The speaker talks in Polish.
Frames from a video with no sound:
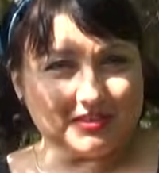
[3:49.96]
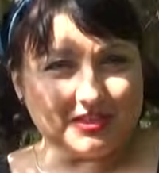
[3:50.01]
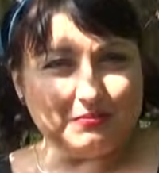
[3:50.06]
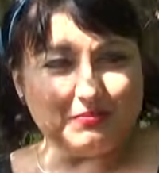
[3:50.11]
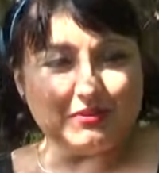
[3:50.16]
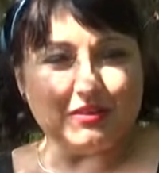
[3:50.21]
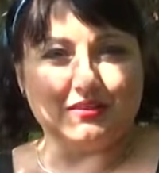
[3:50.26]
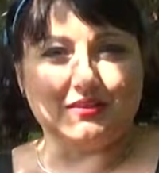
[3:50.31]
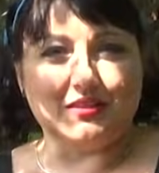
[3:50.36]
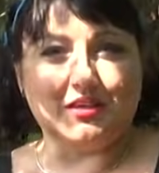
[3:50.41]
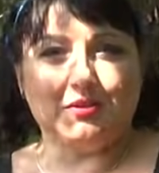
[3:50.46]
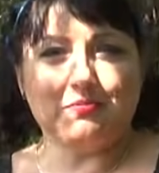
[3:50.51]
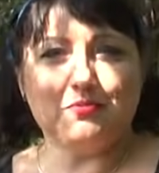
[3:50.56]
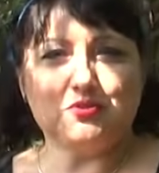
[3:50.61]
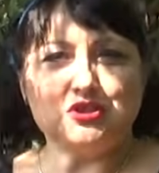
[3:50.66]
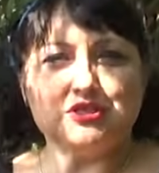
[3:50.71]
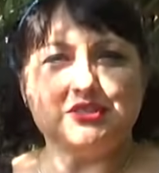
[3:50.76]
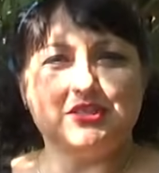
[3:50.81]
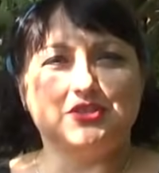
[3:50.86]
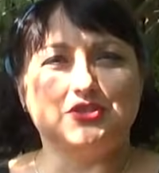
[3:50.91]
wszystkim jednak,
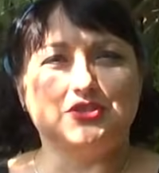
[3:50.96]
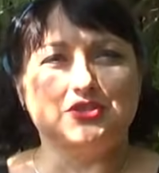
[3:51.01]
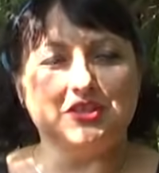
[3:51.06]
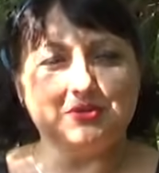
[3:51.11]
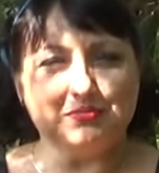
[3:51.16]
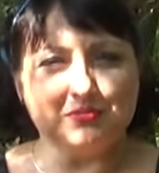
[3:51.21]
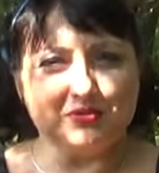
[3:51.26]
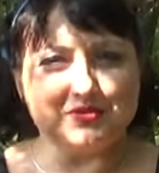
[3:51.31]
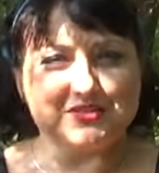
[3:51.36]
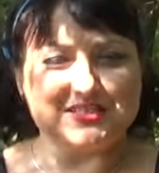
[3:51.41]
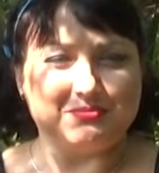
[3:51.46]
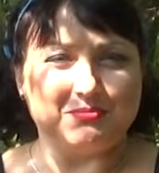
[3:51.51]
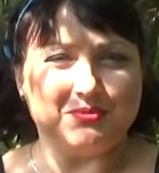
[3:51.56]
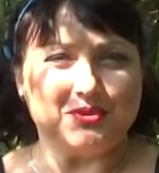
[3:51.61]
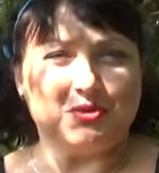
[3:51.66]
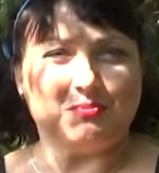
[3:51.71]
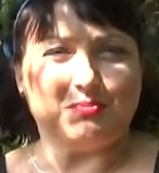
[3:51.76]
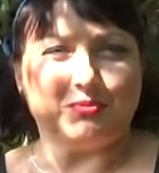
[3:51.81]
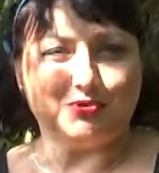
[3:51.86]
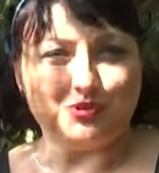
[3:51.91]
może zacznijmy od
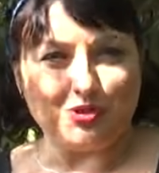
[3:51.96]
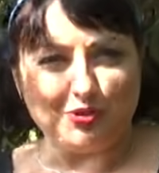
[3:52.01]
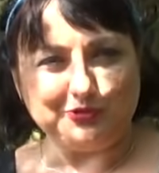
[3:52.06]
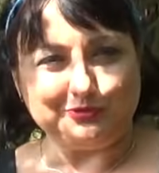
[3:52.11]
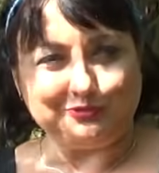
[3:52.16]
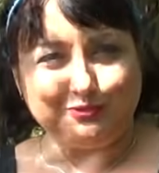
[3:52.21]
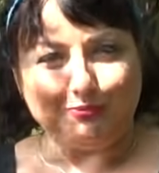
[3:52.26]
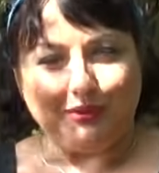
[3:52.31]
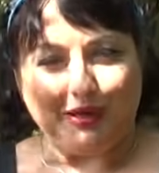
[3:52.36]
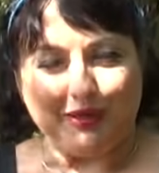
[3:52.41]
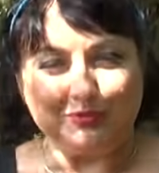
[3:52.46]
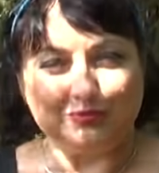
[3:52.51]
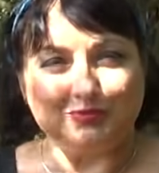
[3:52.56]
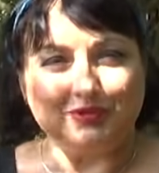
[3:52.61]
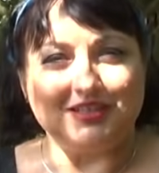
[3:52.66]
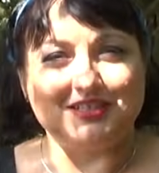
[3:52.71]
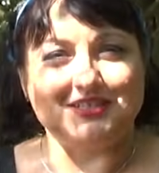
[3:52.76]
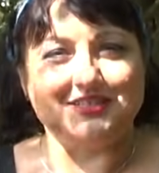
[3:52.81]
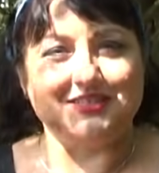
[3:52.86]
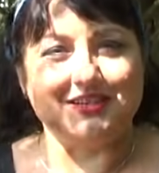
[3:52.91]
samego początku, bo ja
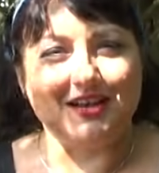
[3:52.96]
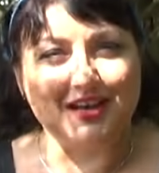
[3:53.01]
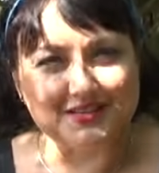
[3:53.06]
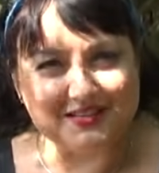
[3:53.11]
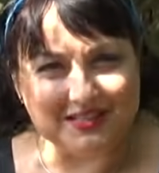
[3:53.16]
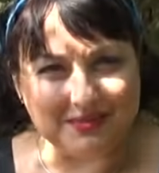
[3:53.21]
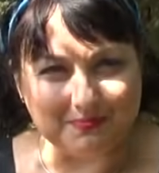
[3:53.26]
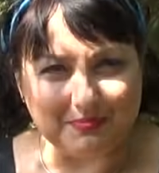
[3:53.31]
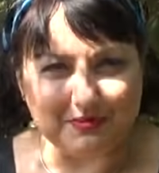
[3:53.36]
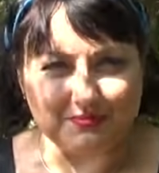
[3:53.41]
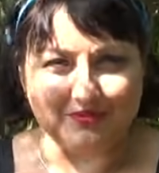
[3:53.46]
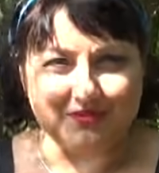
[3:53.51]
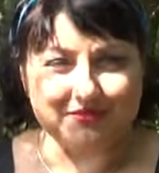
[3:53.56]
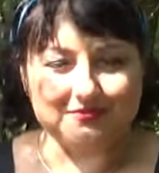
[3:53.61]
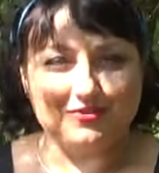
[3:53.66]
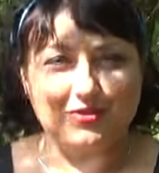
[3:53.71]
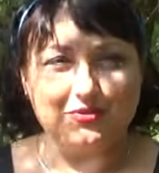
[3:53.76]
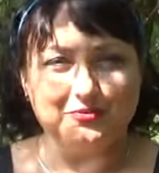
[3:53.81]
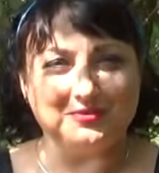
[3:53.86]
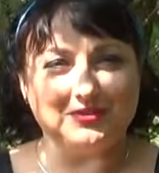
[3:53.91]
tutaj zdradzam
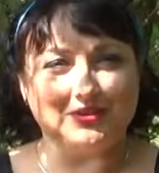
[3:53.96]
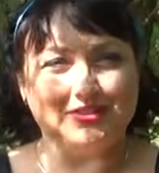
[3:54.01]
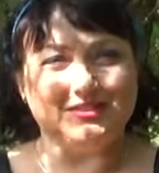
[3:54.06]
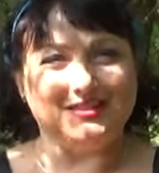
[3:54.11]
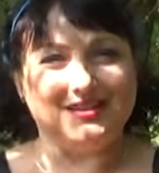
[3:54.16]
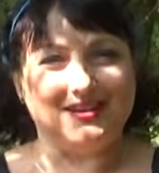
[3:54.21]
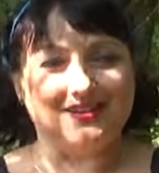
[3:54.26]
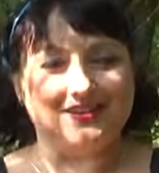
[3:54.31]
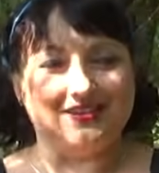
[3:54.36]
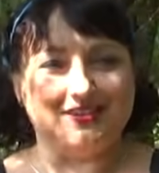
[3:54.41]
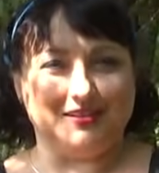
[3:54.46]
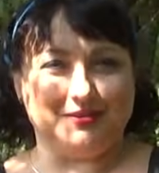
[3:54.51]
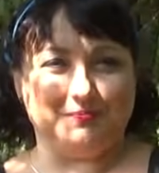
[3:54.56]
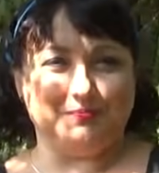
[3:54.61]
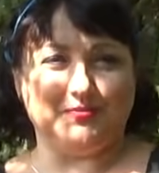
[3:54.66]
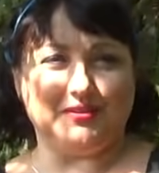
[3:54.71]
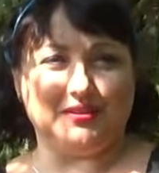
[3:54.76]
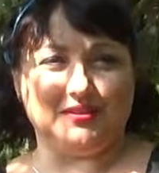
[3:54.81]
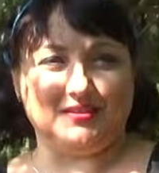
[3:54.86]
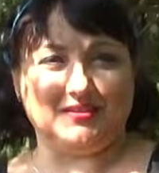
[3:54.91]
pewne wątki, ale
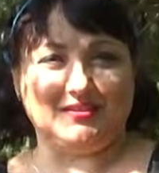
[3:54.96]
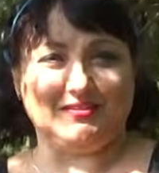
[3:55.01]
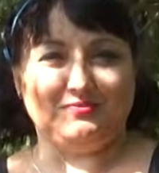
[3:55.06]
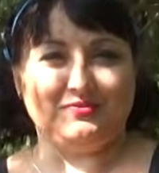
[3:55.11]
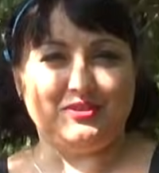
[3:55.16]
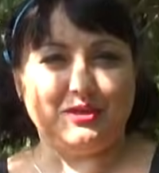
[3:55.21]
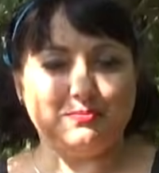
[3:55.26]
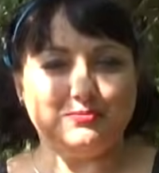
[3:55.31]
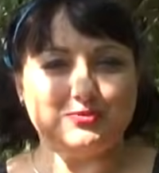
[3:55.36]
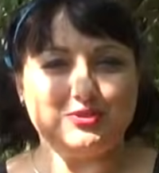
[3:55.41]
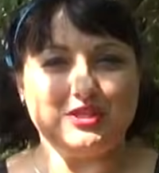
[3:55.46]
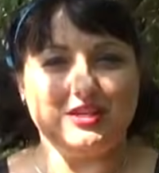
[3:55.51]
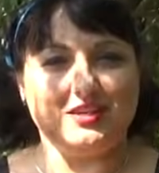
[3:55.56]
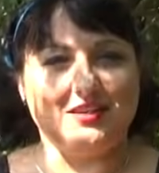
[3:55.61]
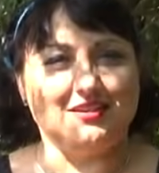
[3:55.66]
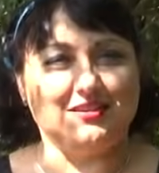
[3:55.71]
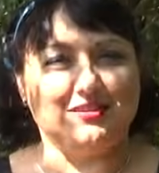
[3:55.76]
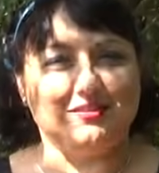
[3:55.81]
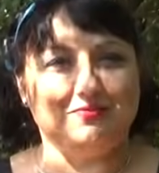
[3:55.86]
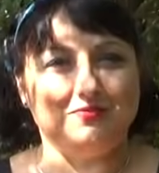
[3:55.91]
e, wiem,
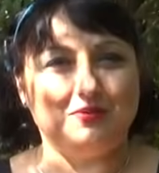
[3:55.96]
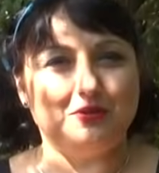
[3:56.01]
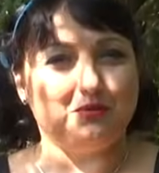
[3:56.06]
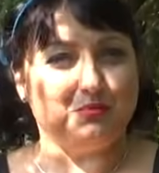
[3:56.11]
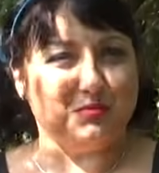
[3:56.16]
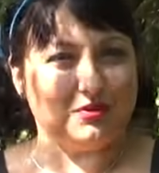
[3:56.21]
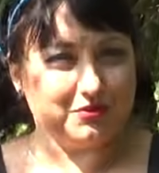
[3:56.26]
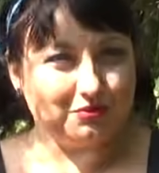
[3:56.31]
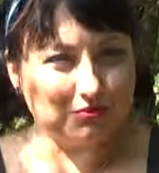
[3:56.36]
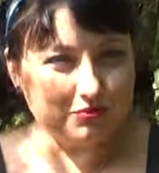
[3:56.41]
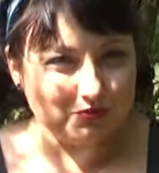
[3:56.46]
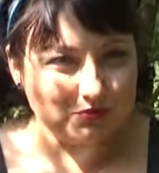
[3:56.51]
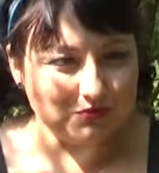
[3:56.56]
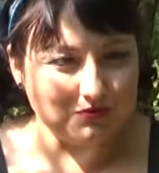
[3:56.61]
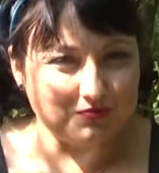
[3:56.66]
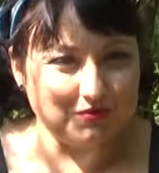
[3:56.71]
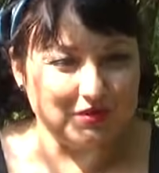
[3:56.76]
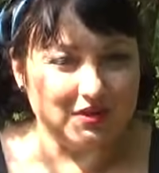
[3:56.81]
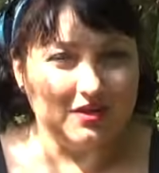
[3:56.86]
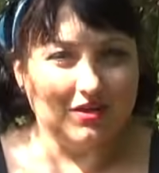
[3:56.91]
że wielu moich
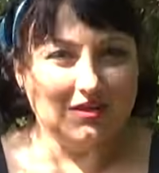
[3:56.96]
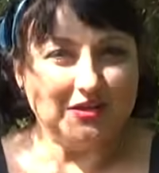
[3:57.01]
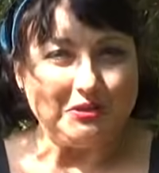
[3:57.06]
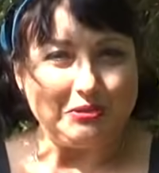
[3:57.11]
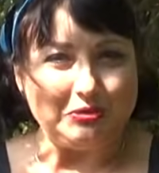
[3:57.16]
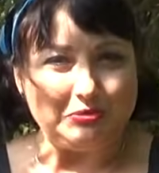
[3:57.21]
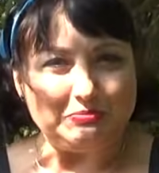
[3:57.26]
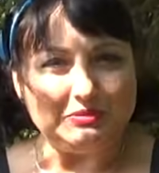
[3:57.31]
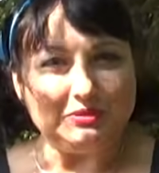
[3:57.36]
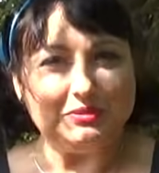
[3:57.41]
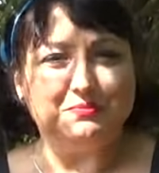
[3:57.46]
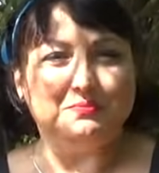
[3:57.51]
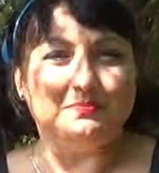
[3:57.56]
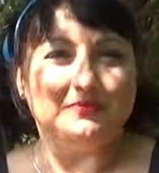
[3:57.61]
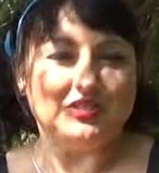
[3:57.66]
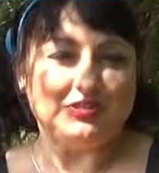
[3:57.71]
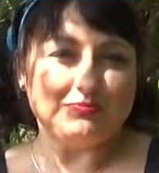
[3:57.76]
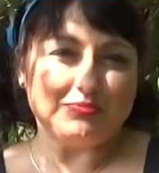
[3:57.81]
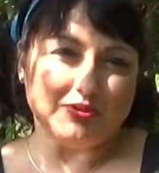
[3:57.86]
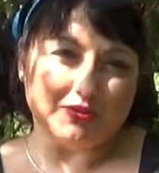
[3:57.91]
uczniów lubi,
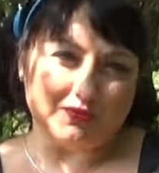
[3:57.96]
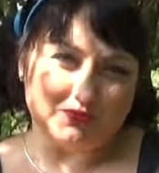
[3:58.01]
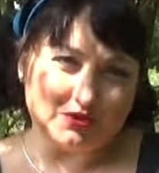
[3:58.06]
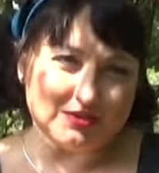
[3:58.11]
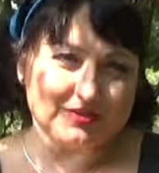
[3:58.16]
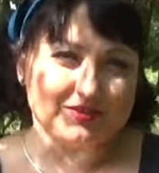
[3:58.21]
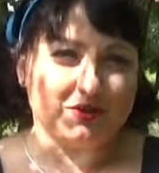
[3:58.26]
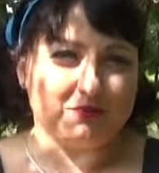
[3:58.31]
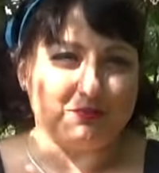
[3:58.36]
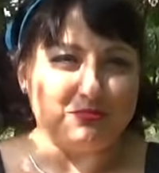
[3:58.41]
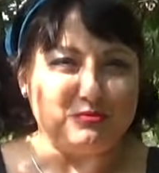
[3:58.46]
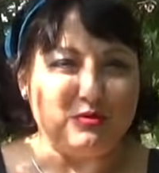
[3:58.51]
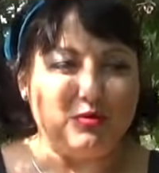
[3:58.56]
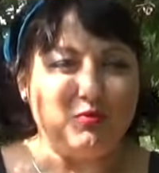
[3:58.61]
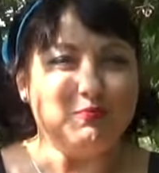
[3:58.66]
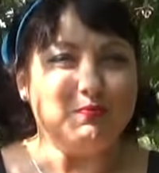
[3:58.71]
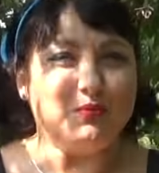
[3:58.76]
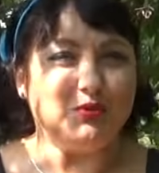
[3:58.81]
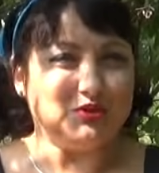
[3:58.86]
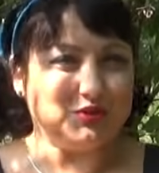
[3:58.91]
żeby to wszystko
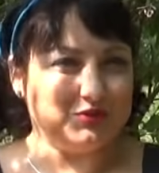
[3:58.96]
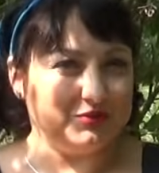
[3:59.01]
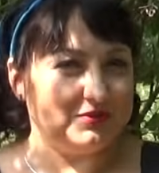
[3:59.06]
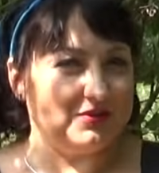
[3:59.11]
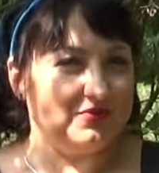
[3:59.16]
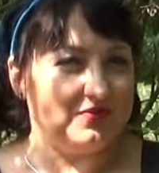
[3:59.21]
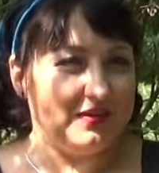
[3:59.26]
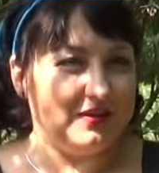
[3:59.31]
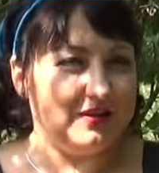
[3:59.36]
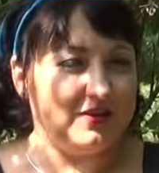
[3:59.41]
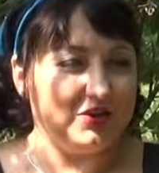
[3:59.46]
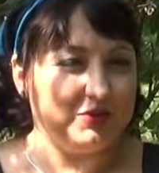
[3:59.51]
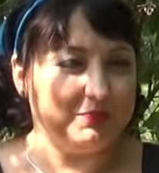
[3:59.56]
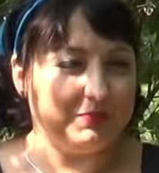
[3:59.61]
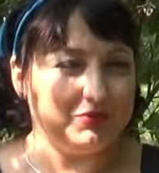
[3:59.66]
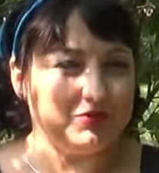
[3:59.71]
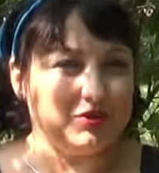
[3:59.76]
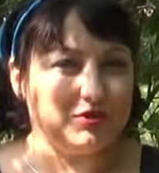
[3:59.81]
było uporządkowane od